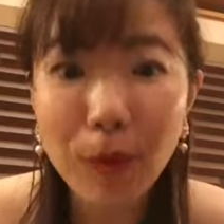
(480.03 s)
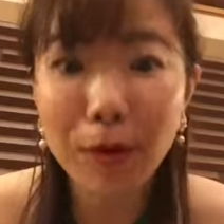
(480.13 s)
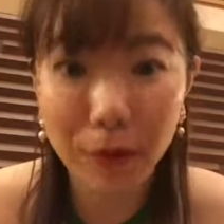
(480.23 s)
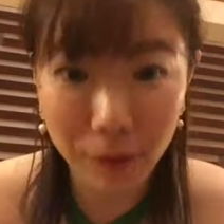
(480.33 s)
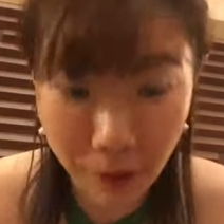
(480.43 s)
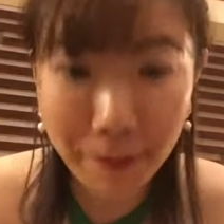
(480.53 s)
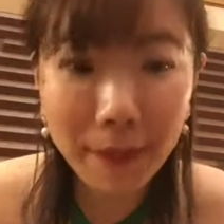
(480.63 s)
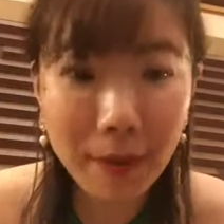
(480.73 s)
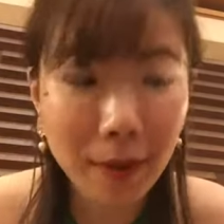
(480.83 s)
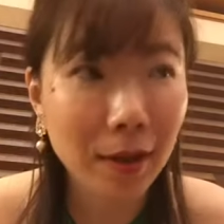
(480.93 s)
もあるんだけどさ
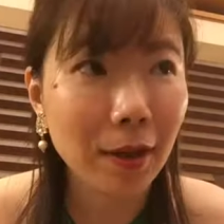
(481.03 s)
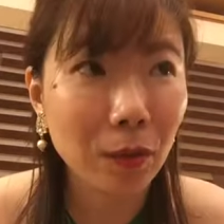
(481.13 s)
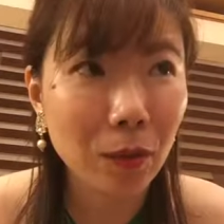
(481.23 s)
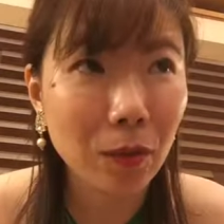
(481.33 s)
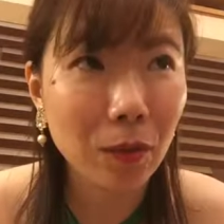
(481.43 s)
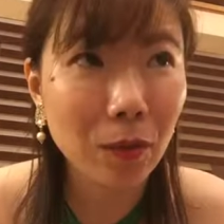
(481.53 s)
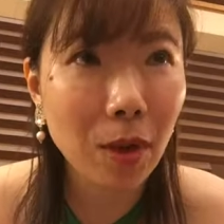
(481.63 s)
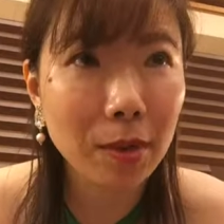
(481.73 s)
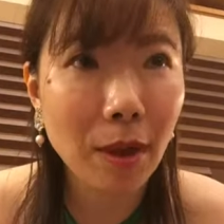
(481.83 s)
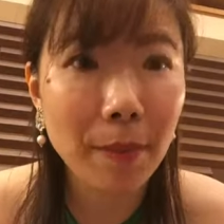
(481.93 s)
なんかあのお
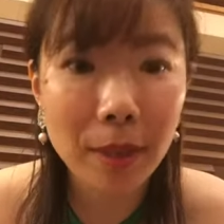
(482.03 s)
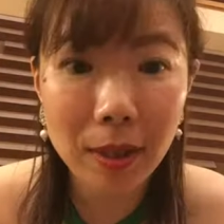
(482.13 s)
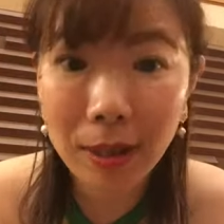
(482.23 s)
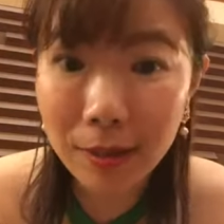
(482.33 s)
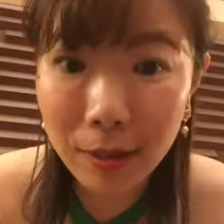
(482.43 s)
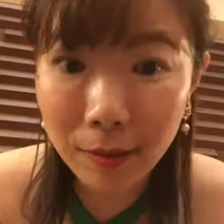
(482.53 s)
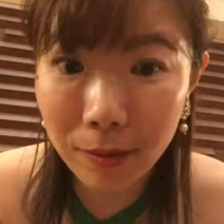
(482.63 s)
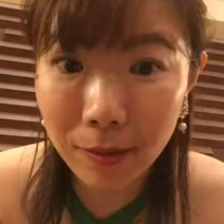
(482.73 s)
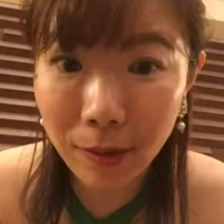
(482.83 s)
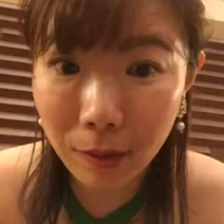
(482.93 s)
母さんあんまり着飾るっ
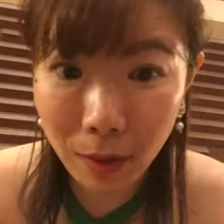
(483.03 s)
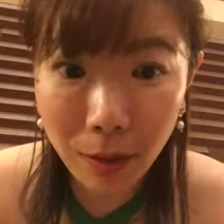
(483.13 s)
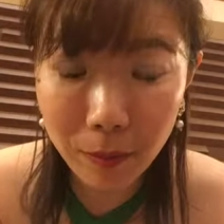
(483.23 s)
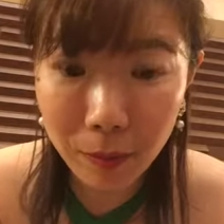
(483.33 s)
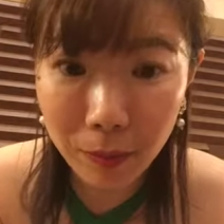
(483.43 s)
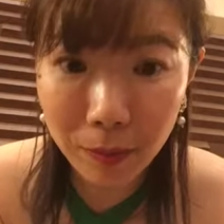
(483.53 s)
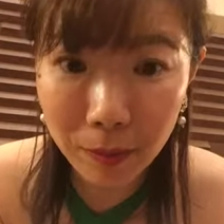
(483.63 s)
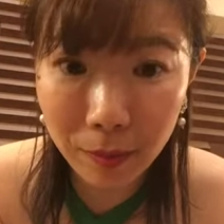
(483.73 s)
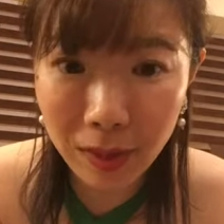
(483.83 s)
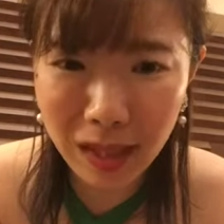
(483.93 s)
ていうタイプ
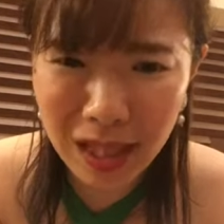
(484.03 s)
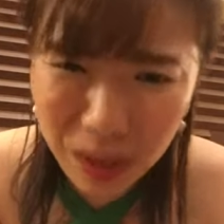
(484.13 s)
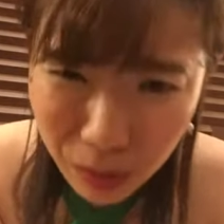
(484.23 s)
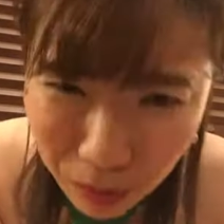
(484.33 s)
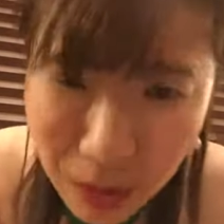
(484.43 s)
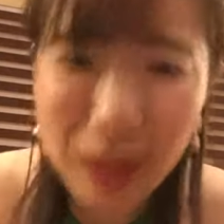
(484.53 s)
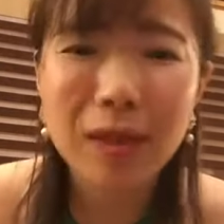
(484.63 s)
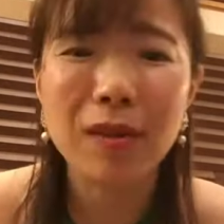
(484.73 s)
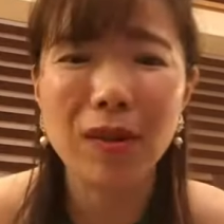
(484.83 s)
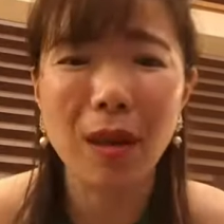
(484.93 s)
なんかひっそり着
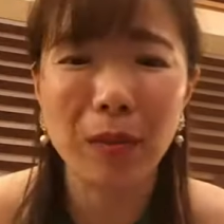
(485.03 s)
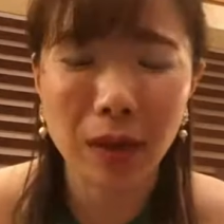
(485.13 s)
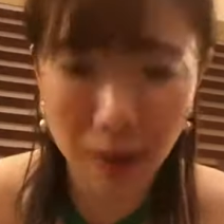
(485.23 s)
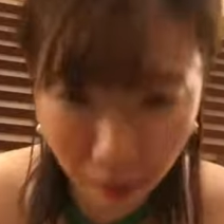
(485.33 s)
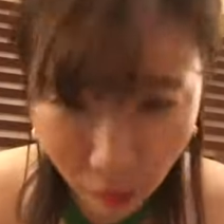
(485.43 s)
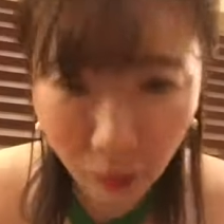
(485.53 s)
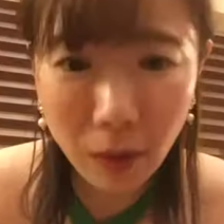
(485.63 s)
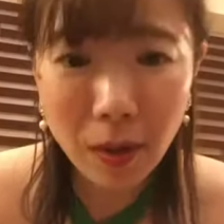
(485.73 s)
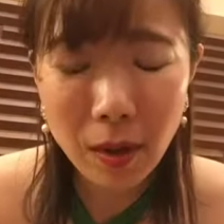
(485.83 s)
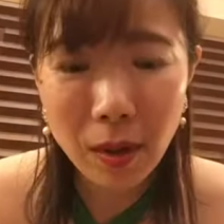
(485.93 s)
飾るタイプだったんだよ
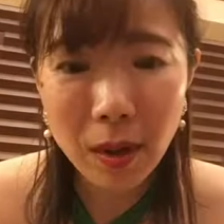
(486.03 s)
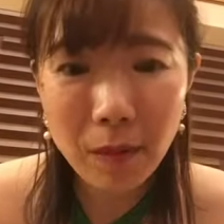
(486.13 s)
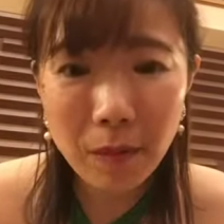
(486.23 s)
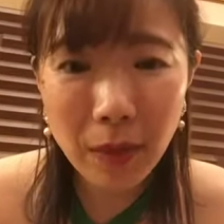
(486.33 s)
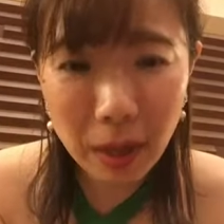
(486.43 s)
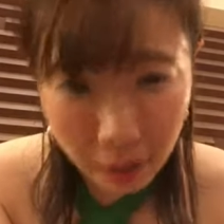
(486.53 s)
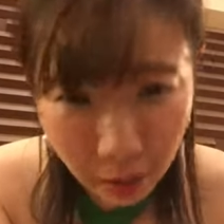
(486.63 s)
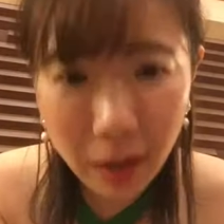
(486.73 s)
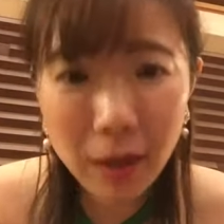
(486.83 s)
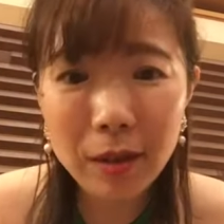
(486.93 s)
目立って
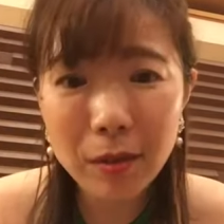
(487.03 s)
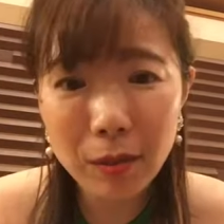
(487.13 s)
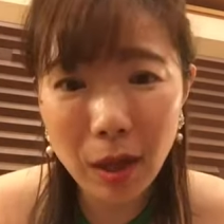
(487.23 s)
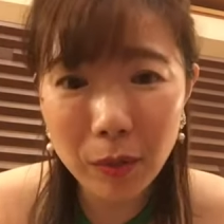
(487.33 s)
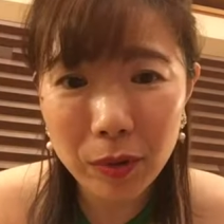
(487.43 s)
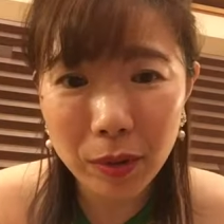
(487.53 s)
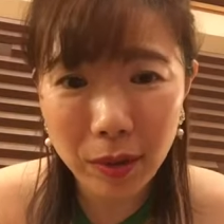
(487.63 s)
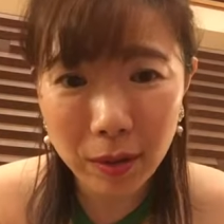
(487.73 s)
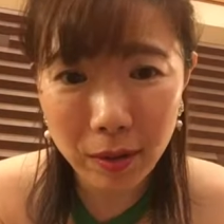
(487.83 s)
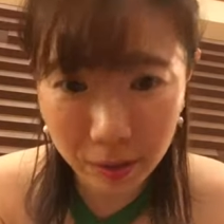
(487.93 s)
着飾るタイプじゃな
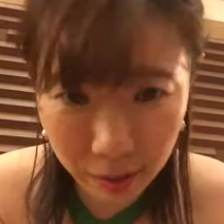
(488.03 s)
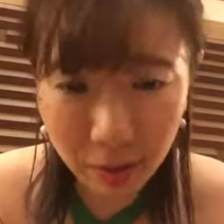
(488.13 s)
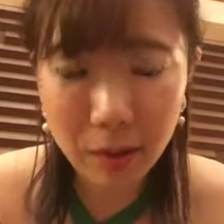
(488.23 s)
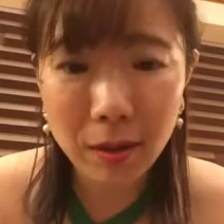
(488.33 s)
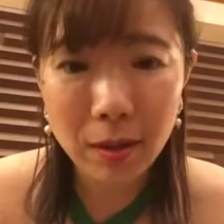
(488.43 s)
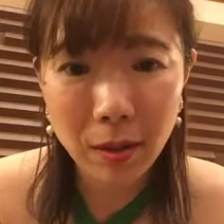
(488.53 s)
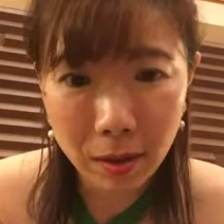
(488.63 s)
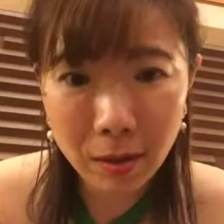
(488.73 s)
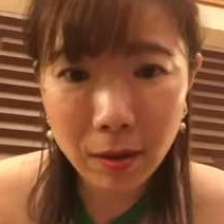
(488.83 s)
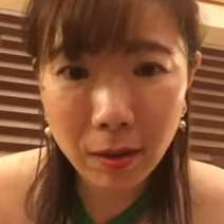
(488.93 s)
かったし
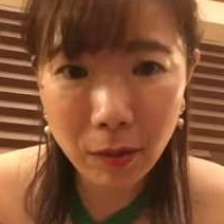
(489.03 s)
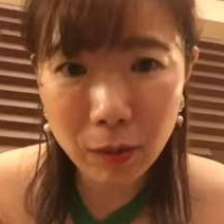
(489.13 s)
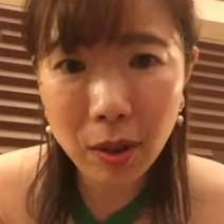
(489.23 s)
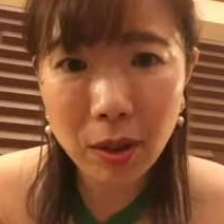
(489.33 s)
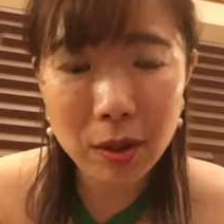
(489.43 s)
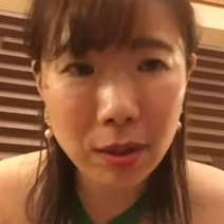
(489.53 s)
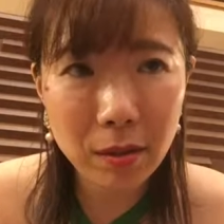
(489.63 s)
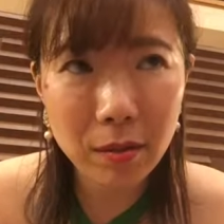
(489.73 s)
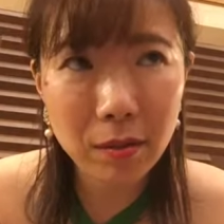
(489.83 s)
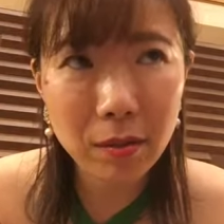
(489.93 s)
なんかおしゃれ
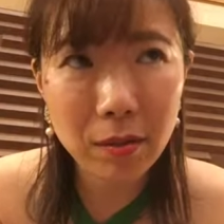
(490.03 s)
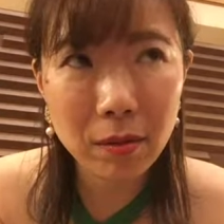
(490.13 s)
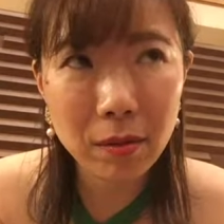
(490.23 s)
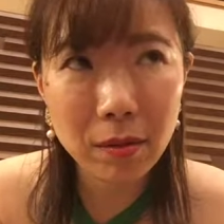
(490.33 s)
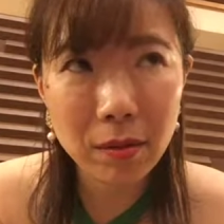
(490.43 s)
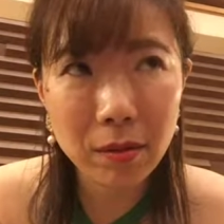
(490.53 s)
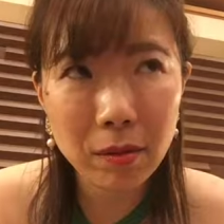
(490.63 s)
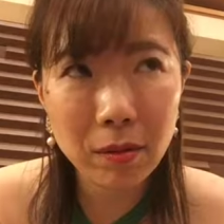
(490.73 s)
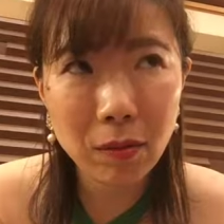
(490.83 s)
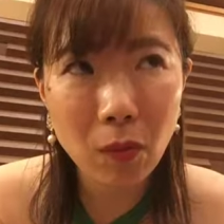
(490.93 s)

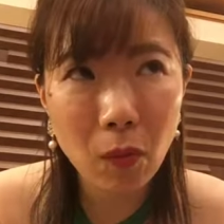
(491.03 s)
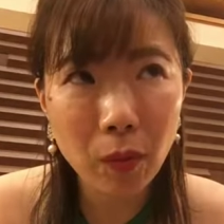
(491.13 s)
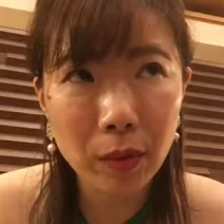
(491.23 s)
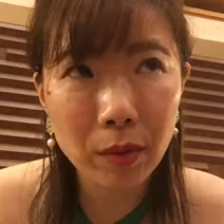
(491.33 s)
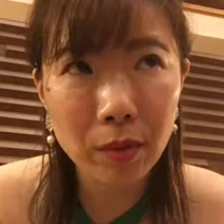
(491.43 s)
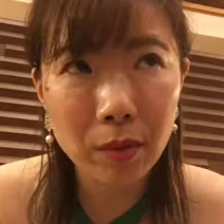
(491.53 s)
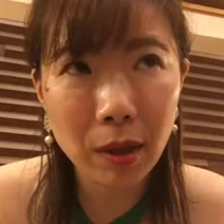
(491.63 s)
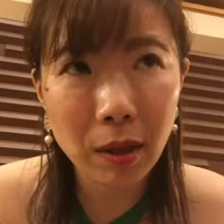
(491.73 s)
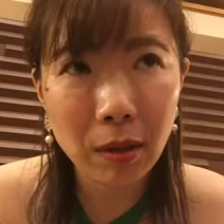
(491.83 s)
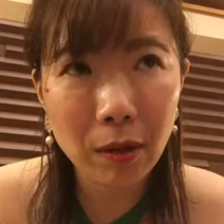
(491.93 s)
をなん
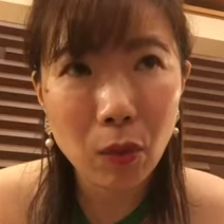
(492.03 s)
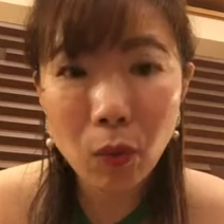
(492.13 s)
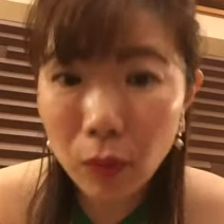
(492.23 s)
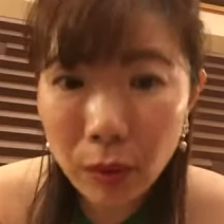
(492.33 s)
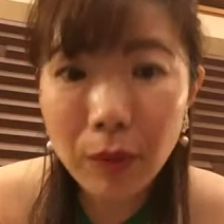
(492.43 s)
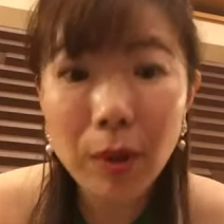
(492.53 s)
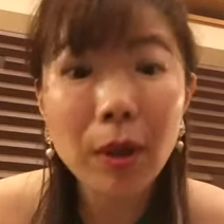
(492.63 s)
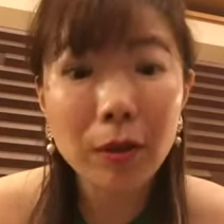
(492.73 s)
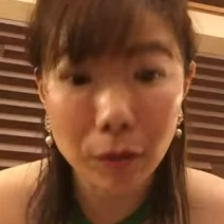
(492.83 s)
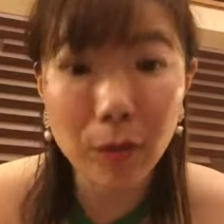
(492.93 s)
か喜んでくれな
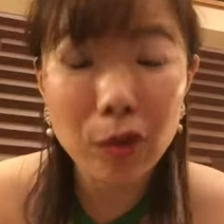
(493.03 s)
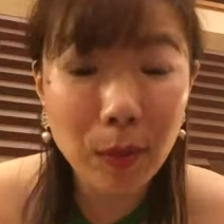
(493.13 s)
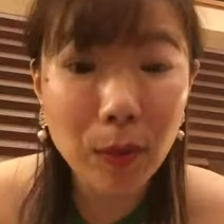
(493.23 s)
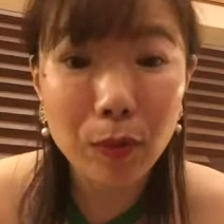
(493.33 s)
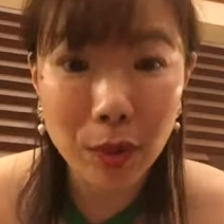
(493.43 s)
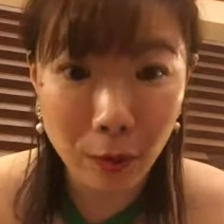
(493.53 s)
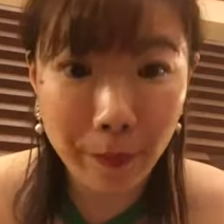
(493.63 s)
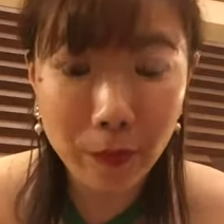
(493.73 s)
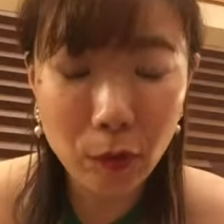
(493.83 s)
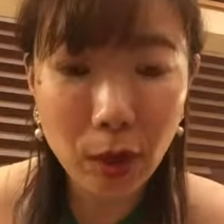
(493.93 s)
かったのね娘のおしゃれを
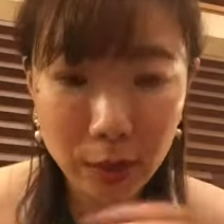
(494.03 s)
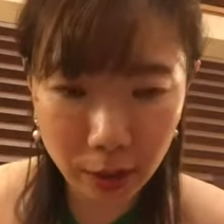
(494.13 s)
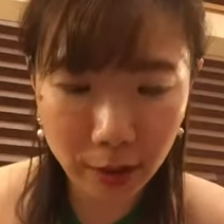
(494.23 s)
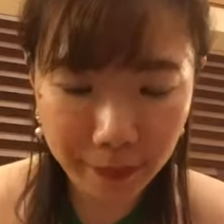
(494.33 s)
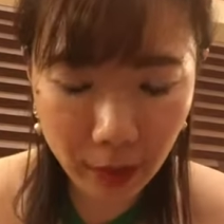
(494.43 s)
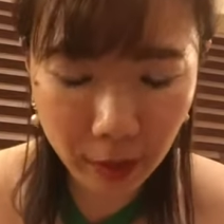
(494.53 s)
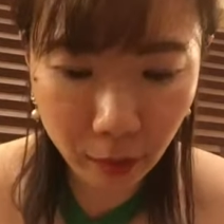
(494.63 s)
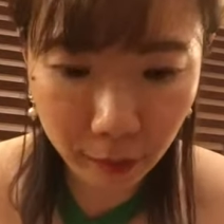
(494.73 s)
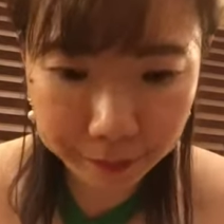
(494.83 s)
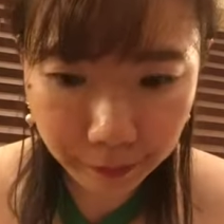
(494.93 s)
昔なんだろう